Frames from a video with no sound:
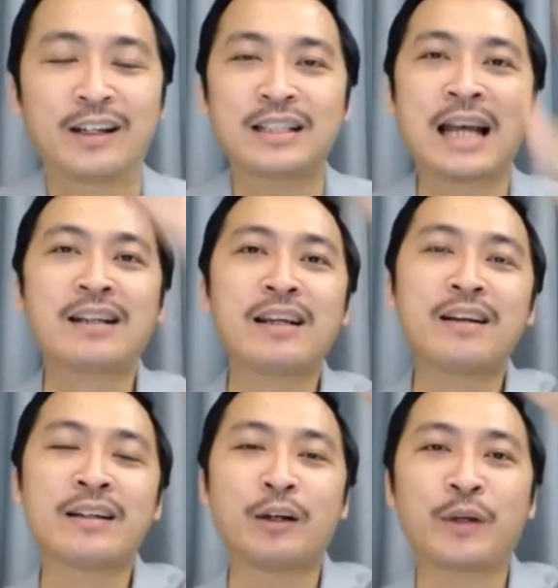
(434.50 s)
Thời gian ở đây
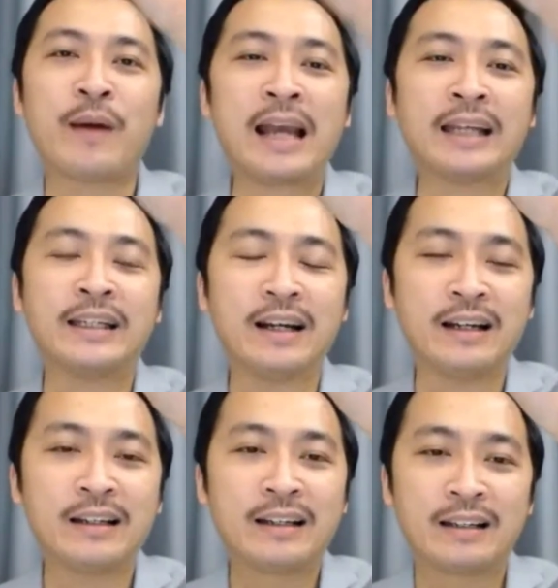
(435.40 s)
được hiểu theo hai nghĩa
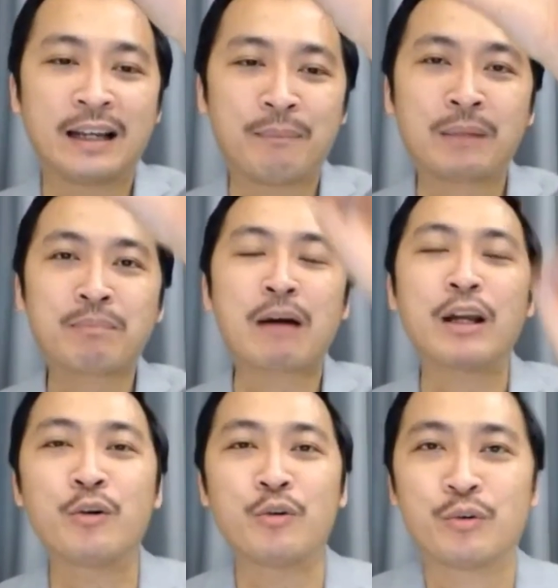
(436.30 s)
là mất bao
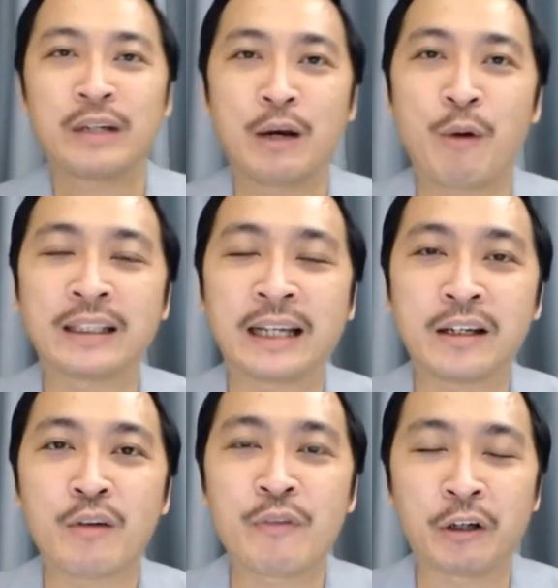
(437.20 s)
lâu để hoàn thành
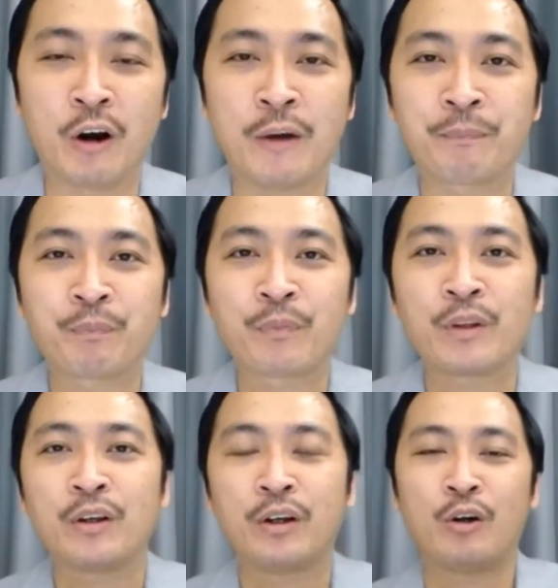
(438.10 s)
cái công việc đó,
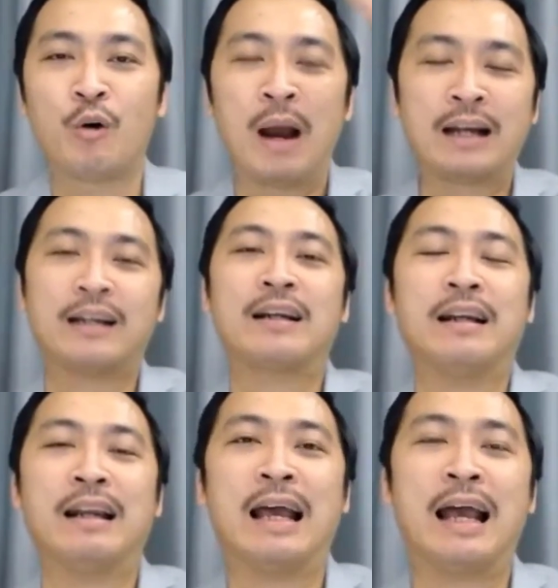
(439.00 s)
hoặc
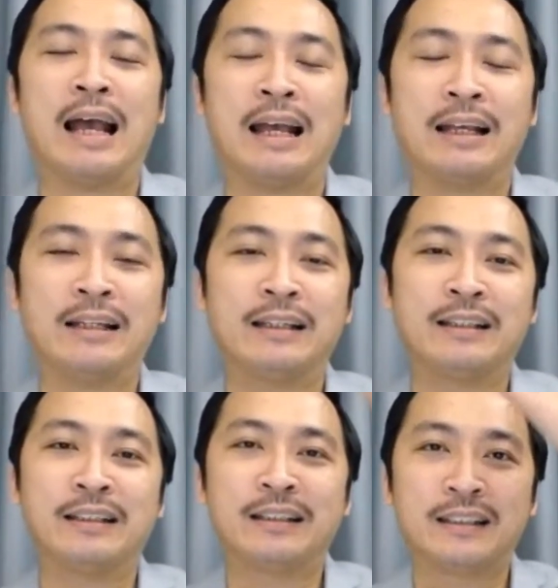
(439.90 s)
là
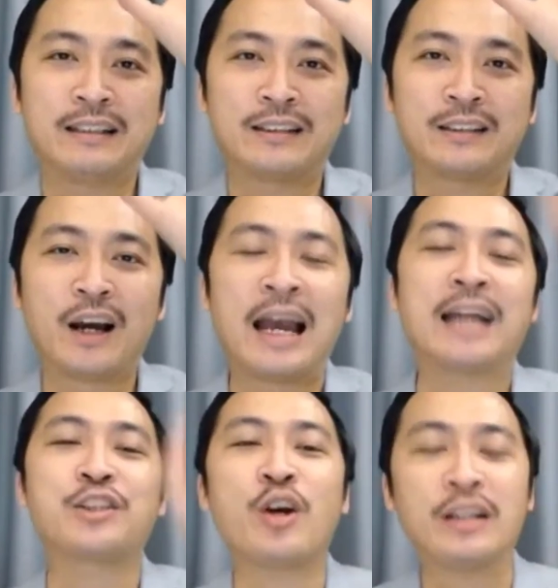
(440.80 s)
thời
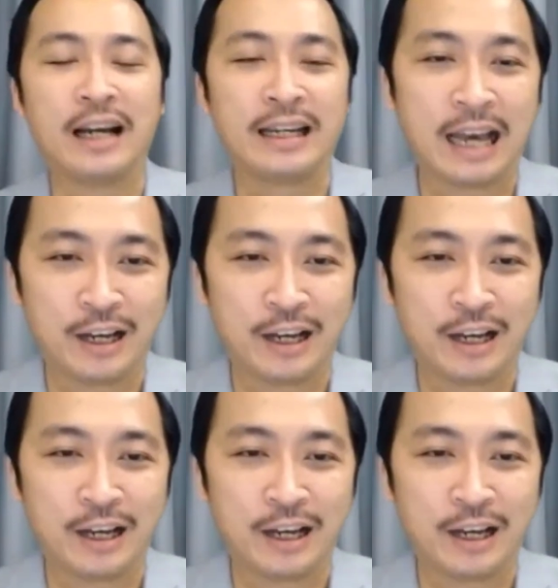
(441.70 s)
hạn chót là ngày